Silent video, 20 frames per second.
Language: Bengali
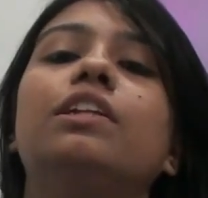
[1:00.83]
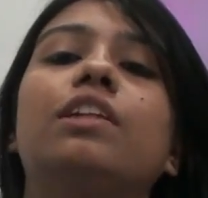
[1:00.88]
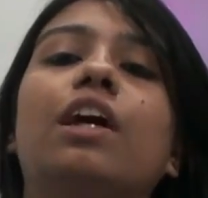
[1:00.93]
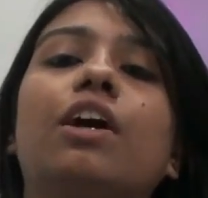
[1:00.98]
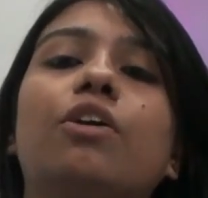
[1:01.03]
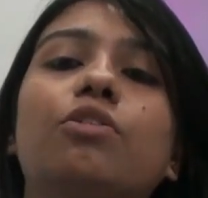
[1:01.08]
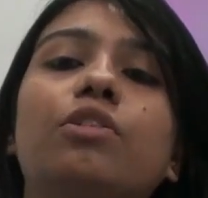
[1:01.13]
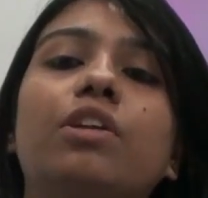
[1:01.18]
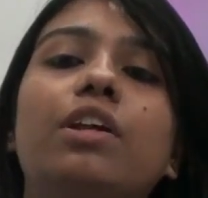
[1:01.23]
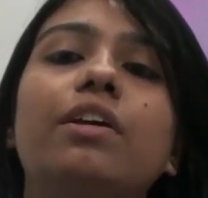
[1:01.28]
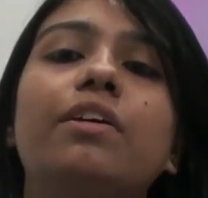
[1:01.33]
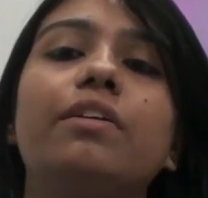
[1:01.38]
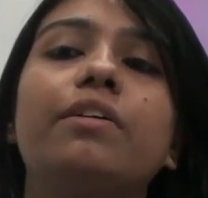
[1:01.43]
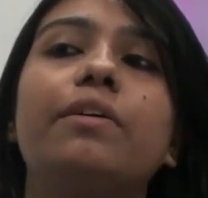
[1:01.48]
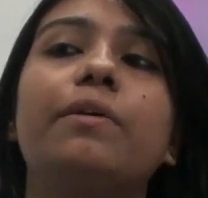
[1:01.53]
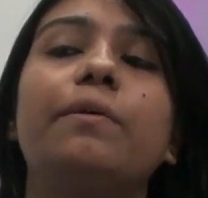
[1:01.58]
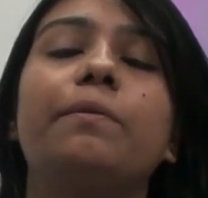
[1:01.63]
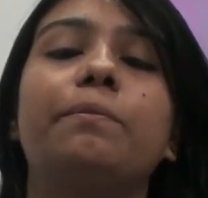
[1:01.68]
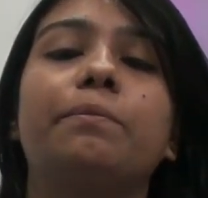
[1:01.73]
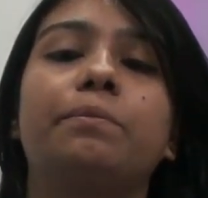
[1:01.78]
তাহলে
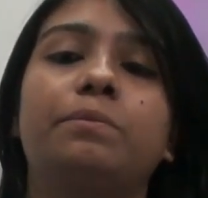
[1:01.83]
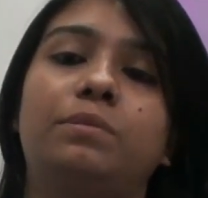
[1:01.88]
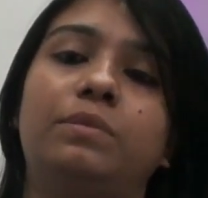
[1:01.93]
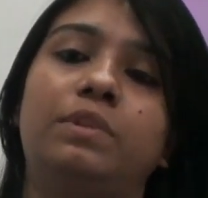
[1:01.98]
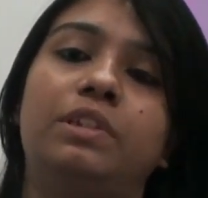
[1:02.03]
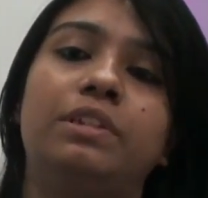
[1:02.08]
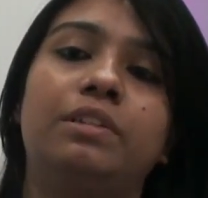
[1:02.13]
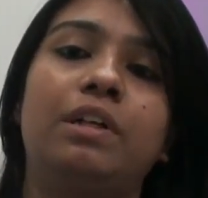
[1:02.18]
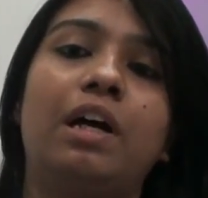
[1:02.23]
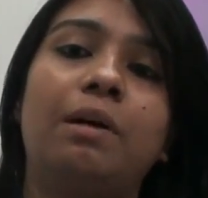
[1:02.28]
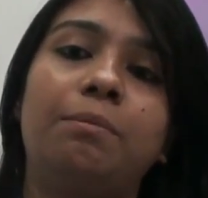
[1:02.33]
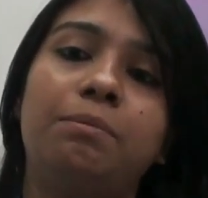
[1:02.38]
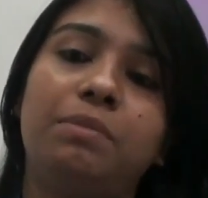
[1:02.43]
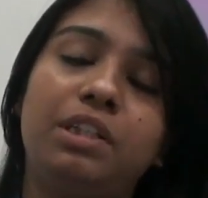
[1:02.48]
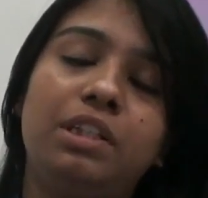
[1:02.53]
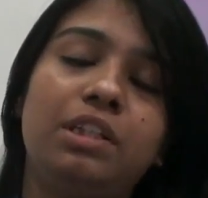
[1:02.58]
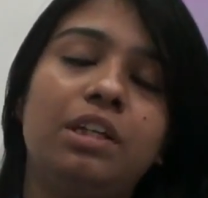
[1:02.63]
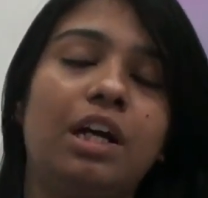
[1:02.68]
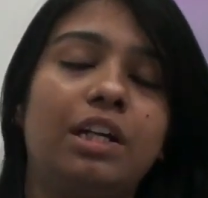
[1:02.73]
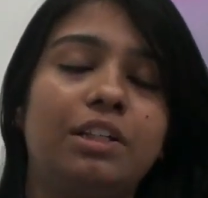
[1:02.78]

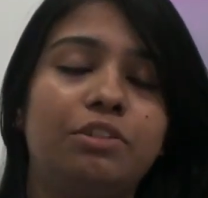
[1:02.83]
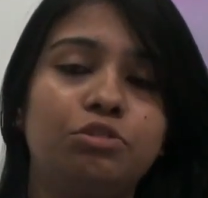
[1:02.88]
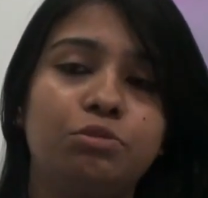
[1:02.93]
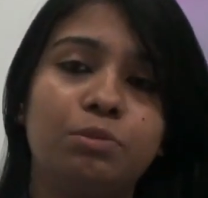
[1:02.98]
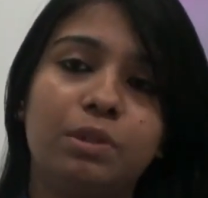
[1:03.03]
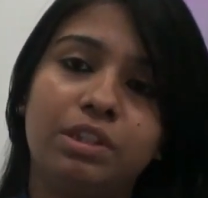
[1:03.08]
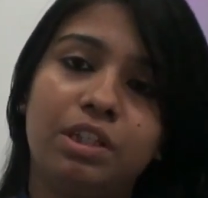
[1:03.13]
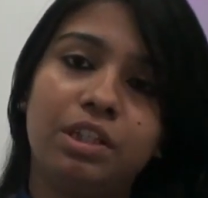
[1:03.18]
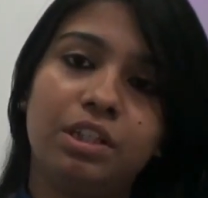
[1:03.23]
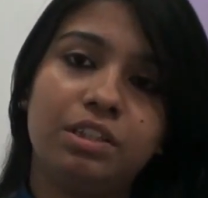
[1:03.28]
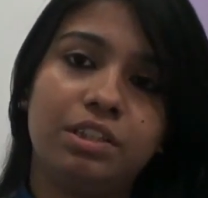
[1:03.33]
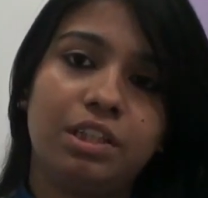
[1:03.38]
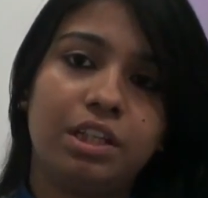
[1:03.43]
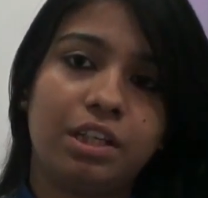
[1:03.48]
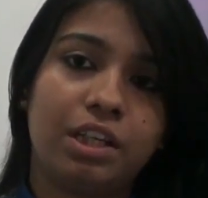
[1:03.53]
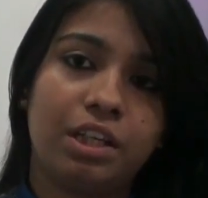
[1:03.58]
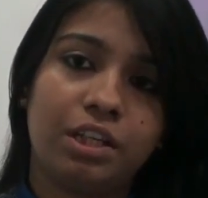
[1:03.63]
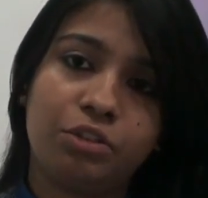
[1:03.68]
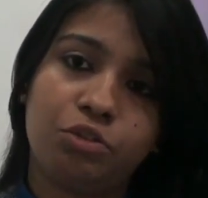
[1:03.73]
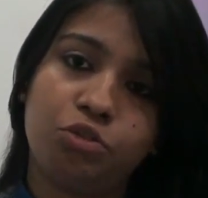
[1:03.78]
আপনি হাঁটুর ব্যথার
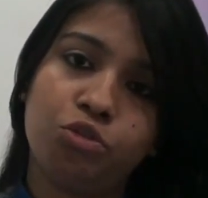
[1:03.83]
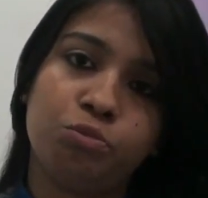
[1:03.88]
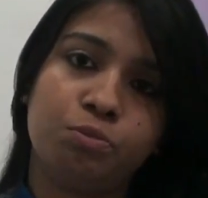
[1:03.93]
থেকে একটু